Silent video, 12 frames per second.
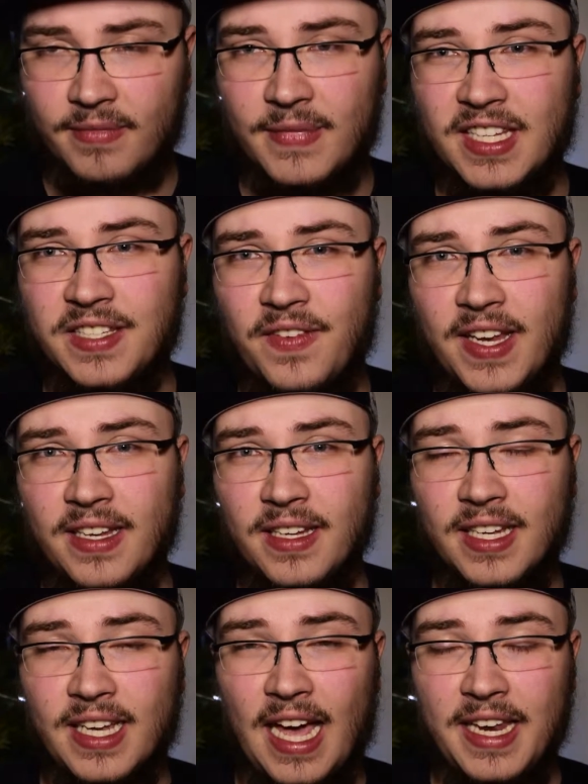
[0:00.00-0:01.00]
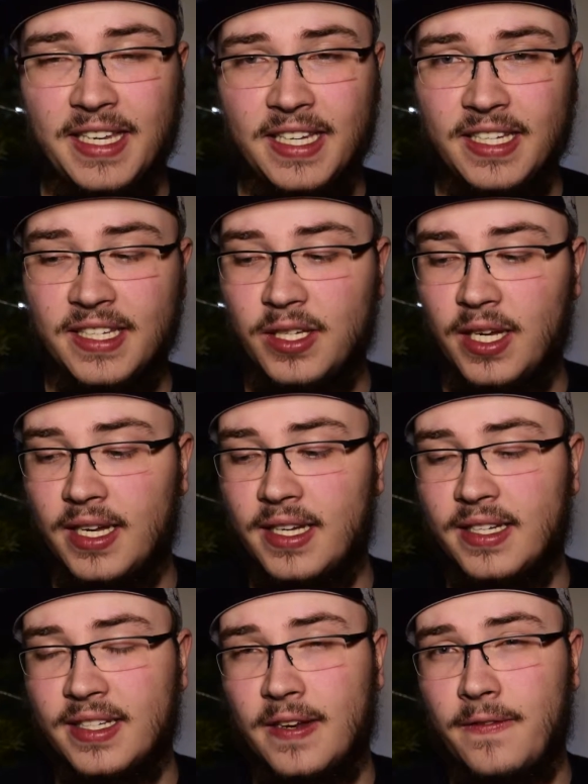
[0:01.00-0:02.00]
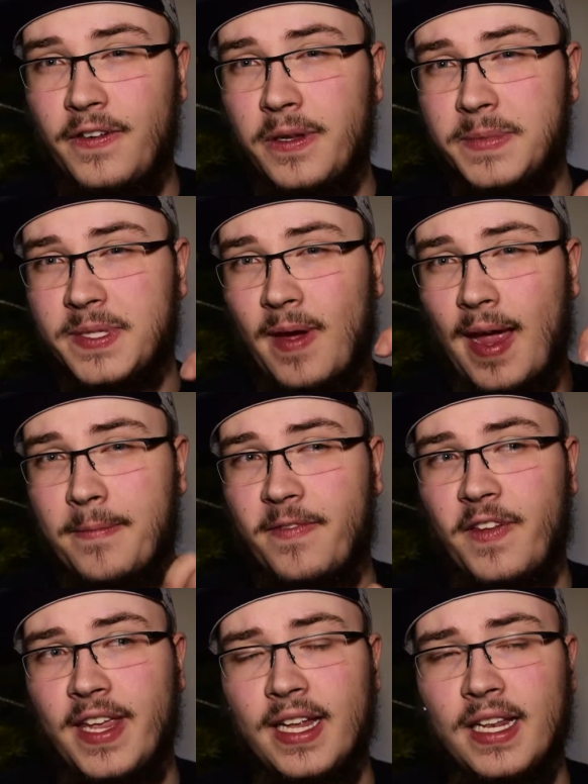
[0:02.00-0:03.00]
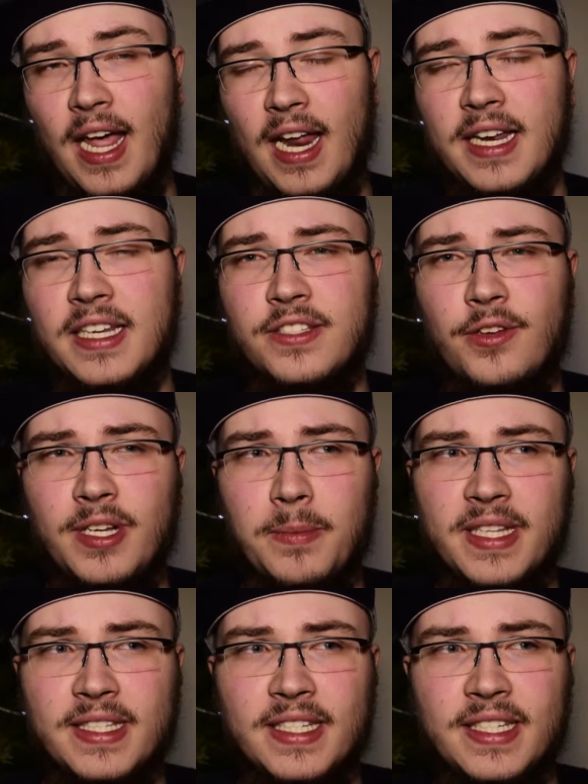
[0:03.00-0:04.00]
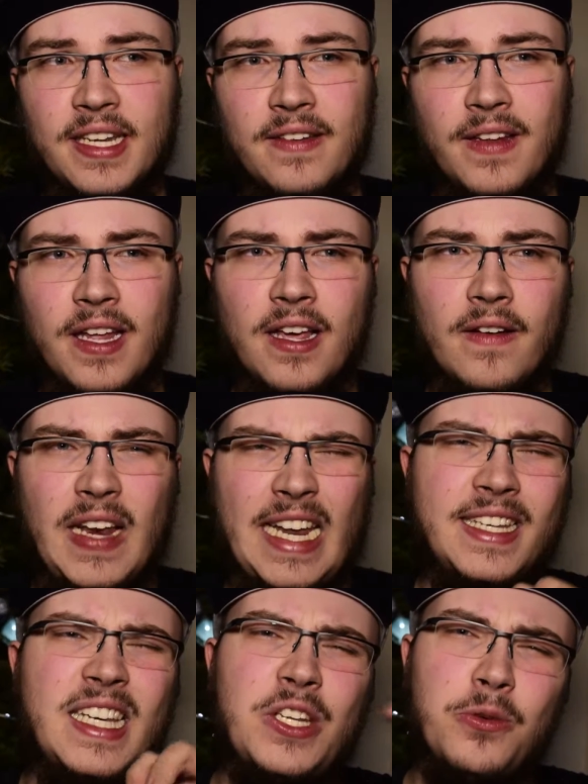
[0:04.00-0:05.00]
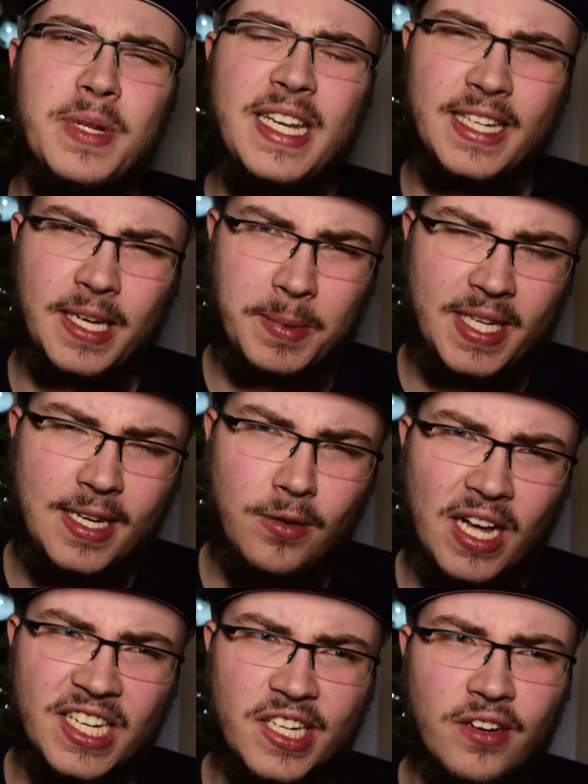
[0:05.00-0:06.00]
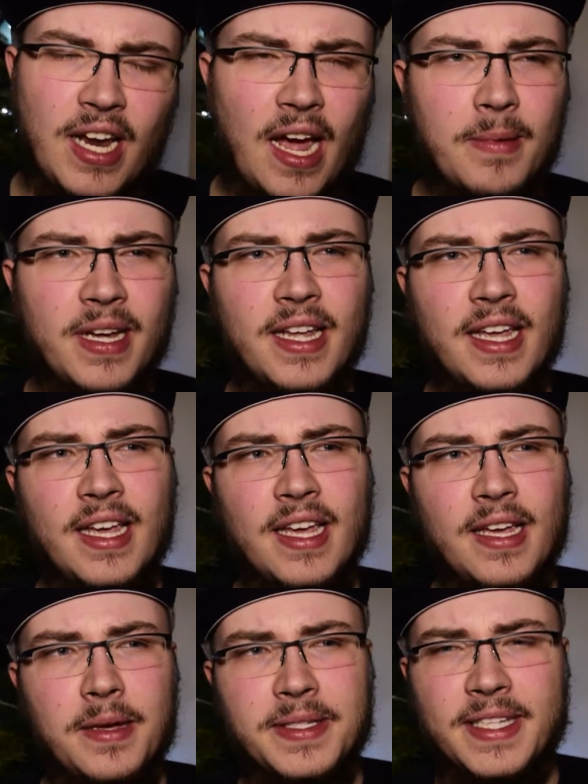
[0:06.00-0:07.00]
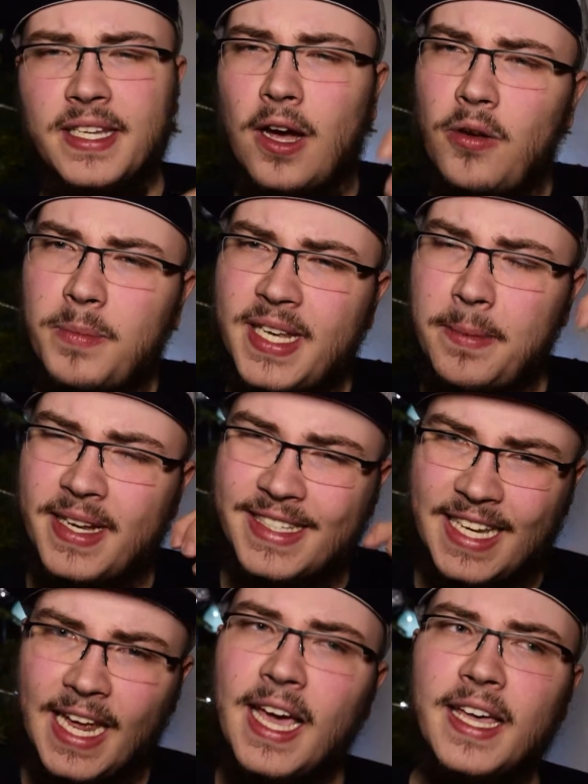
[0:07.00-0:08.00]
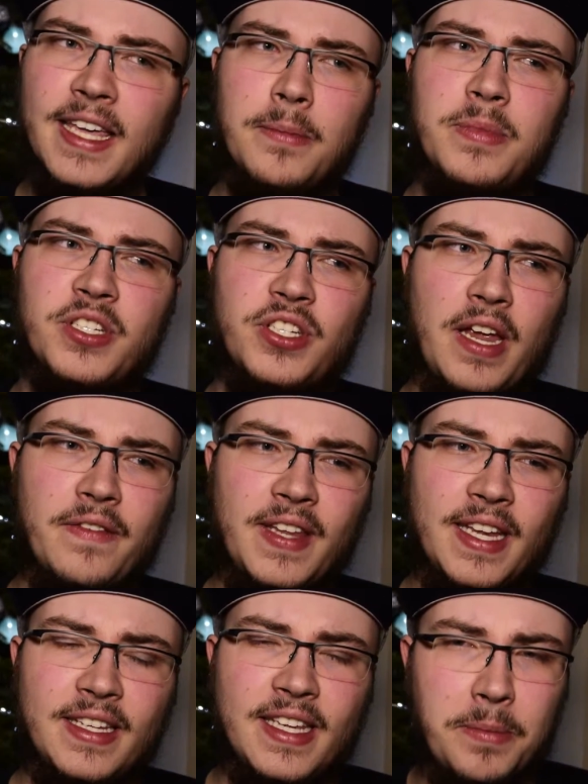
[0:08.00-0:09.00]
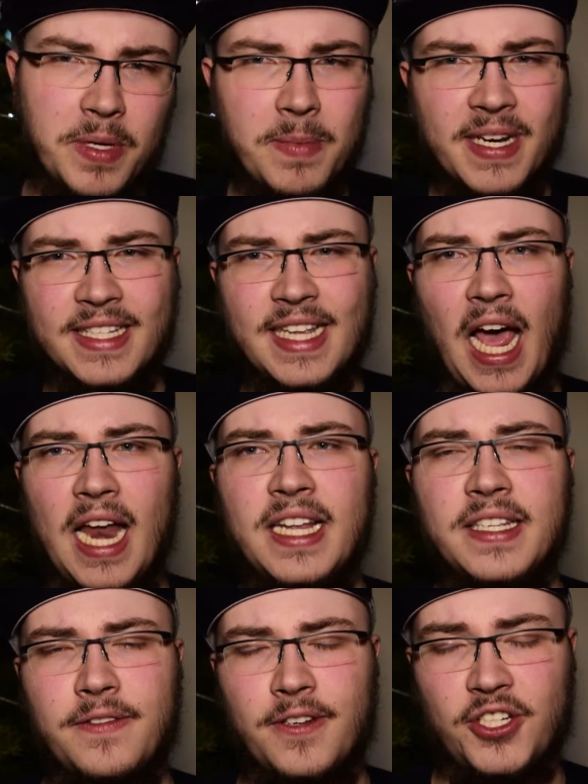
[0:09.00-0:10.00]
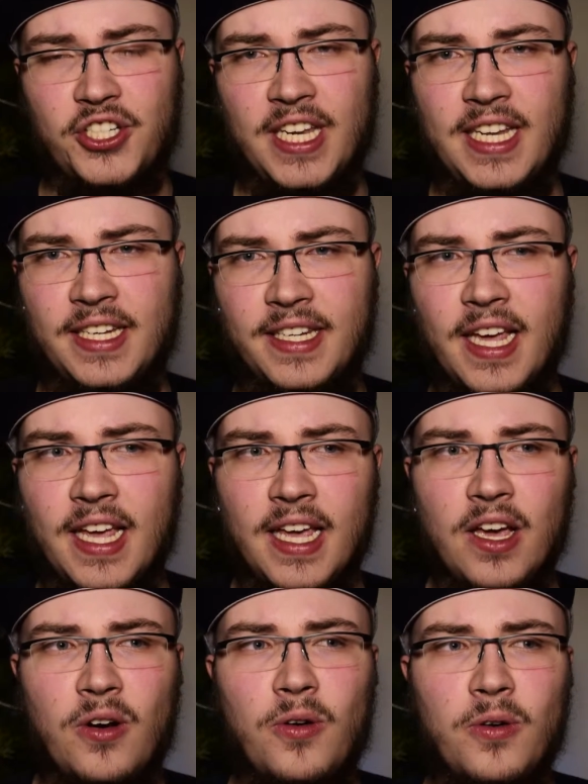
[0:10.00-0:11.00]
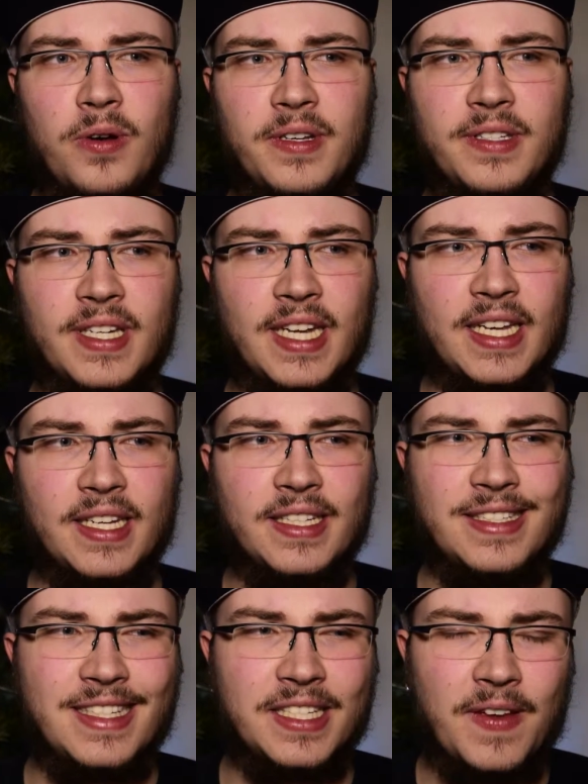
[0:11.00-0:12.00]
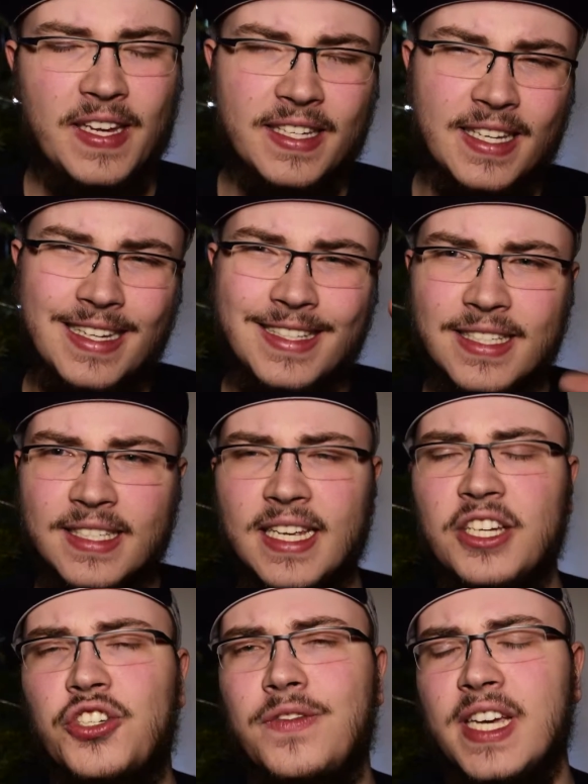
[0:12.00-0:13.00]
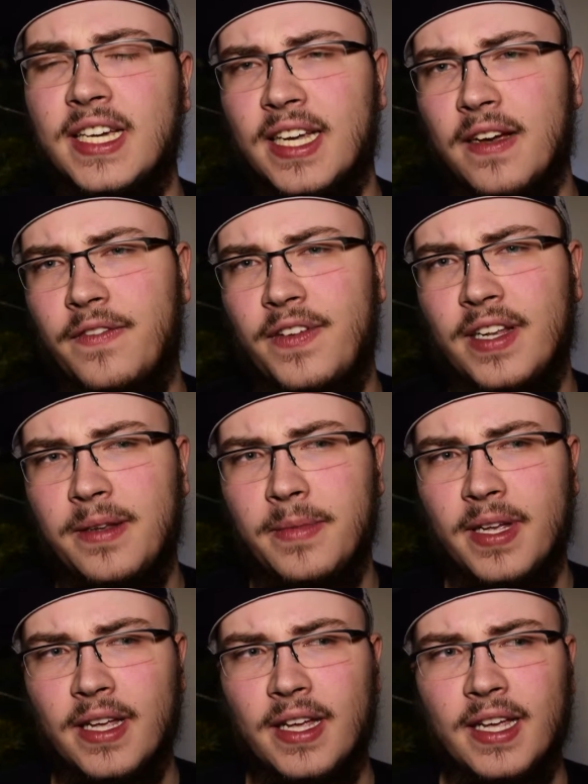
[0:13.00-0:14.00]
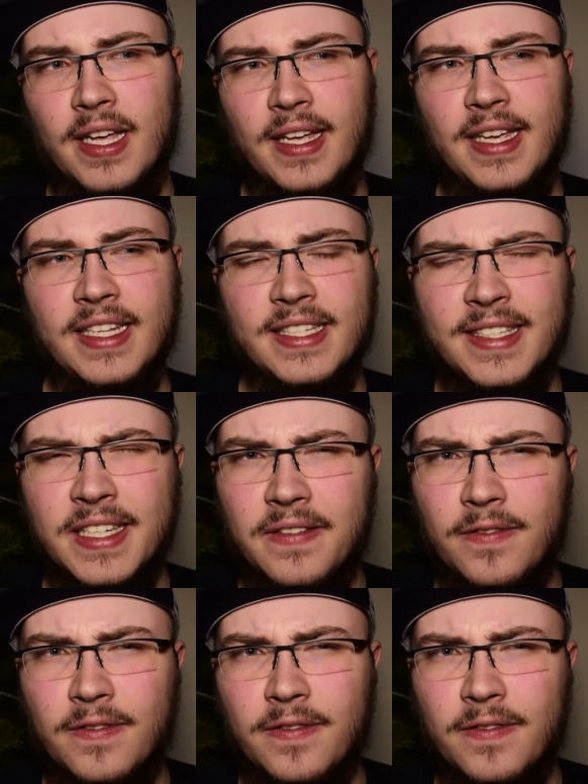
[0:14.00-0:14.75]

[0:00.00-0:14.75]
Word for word: deswegen kann ich den Film zwar empfehlen, allerdings sollte man sich den vielleicht nicht unbedingt im Kino anschauen, aber sich auch mit der Materie beschäftigen, damit man das alles versteht. Und äh, deswegen, es ist ein sehr schwieriger Film, ist nicht